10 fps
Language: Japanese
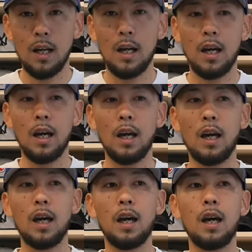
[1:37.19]

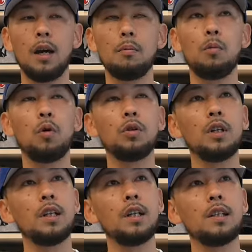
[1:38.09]
えー、もう
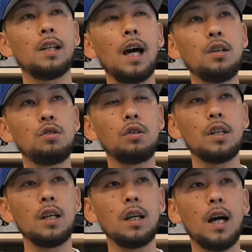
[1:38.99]
最初
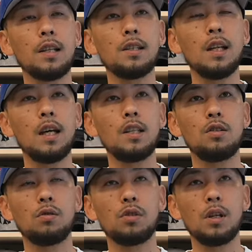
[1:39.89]
に初来
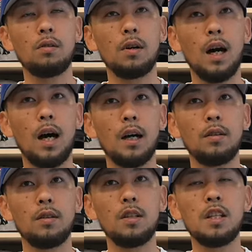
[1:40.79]
日をしたのが
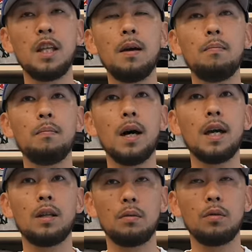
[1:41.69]
2年
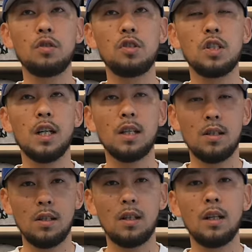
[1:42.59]
前の7
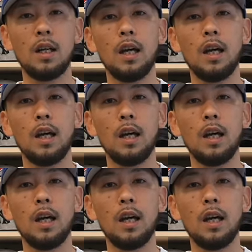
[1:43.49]
月、